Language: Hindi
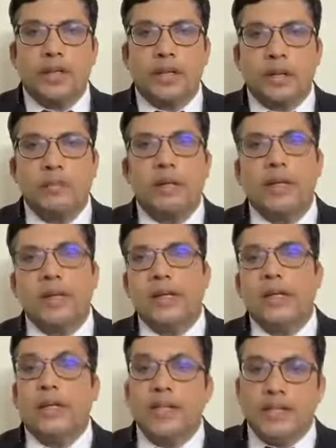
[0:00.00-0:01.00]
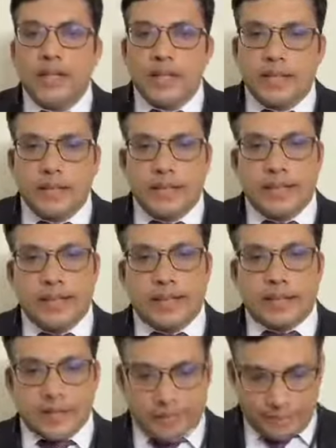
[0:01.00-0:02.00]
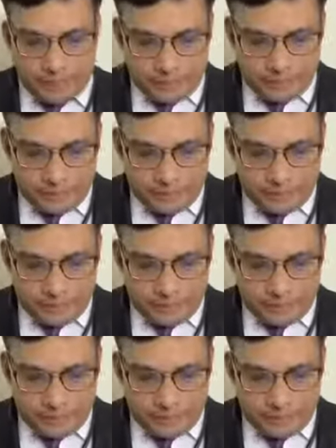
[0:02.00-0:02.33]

का नाम लीनियर एक्सेलरेटर है